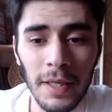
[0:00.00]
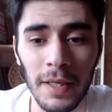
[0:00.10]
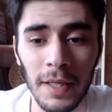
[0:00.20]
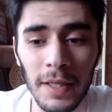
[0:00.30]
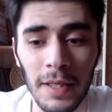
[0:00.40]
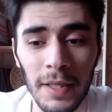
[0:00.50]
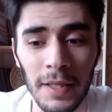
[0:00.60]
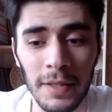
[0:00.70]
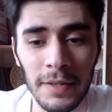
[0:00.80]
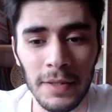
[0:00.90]

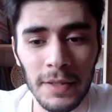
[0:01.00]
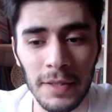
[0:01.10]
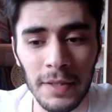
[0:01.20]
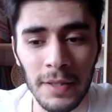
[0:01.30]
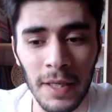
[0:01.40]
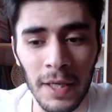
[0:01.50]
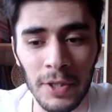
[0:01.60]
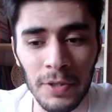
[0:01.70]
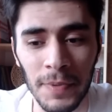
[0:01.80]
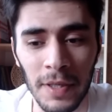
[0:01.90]
И
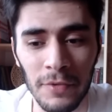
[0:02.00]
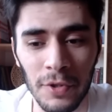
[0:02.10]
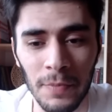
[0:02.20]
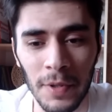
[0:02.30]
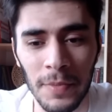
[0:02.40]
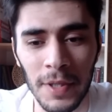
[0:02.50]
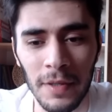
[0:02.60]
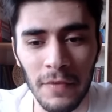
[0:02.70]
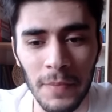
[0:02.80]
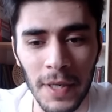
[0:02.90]
наш первый чемпион мира
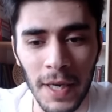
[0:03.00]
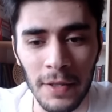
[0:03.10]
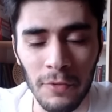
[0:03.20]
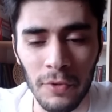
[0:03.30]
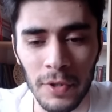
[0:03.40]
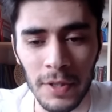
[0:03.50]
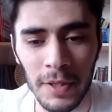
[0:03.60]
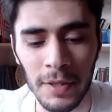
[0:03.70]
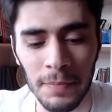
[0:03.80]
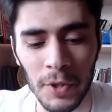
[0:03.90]
выбирает ход
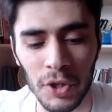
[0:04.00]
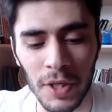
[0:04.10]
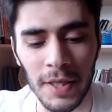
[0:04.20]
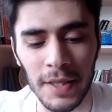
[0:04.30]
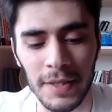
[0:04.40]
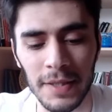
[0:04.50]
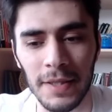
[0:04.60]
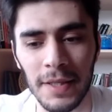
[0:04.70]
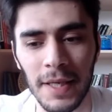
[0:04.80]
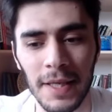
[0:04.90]
э, пешкой на
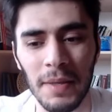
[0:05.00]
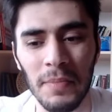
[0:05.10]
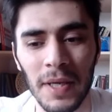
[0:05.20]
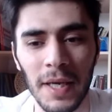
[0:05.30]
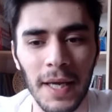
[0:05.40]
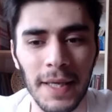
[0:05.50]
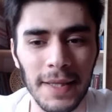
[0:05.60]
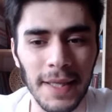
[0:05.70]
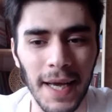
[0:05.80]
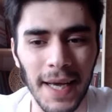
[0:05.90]
c3, намекает
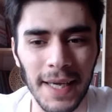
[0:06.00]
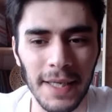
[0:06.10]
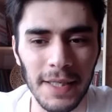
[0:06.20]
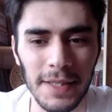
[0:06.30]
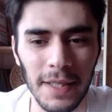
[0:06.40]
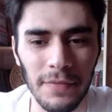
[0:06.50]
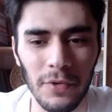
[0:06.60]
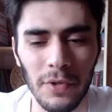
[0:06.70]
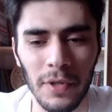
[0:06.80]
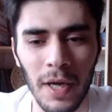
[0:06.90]
на
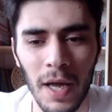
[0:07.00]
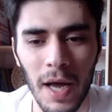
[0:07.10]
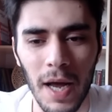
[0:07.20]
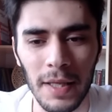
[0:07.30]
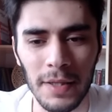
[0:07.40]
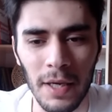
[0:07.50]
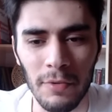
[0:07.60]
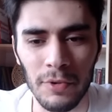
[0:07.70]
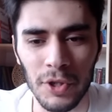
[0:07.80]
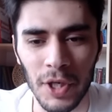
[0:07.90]
агрессивную
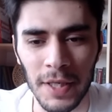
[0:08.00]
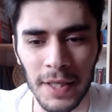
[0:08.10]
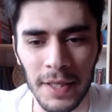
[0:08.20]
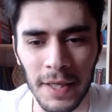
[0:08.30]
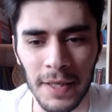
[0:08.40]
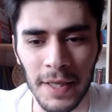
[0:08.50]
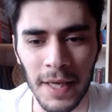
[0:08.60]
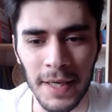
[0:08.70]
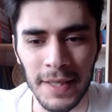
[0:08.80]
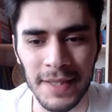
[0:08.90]
Атаку Джакина
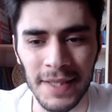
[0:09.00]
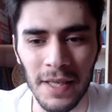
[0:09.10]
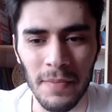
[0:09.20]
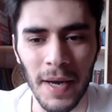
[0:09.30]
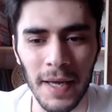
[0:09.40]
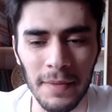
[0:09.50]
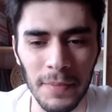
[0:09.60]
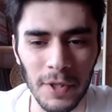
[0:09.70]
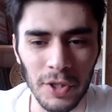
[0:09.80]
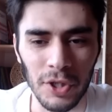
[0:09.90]
Грека занимает
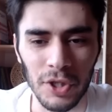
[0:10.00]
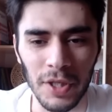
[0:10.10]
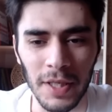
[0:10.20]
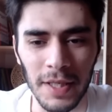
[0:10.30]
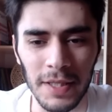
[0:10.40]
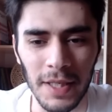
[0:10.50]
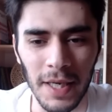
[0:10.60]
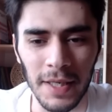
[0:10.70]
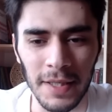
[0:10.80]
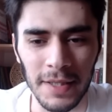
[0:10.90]
пешечный.
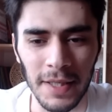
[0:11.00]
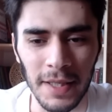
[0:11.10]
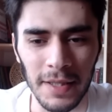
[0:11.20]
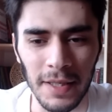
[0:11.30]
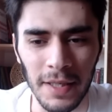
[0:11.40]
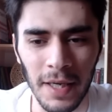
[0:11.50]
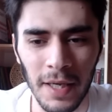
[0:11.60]
Идеальный центр.